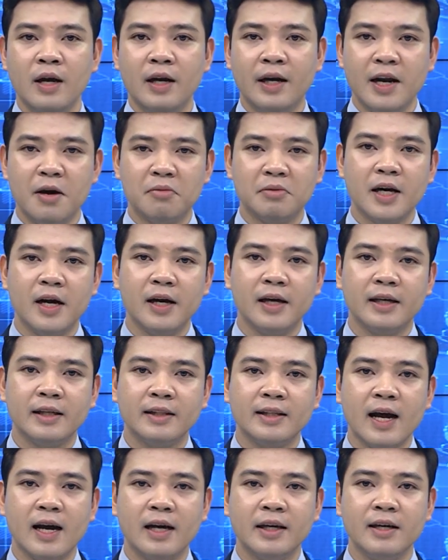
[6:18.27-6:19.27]
đồng thời
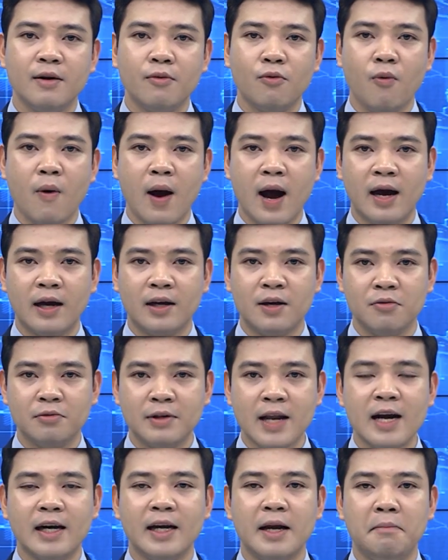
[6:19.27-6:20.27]
tăng hiệu quả công
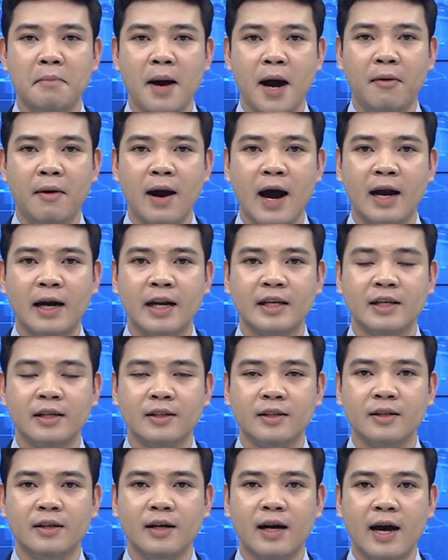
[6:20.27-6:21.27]
tác đảm bảo an ninh
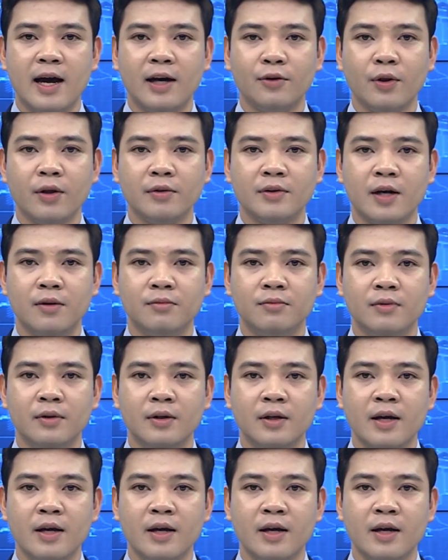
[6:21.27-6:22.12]
trật tự, an toàn giao thông.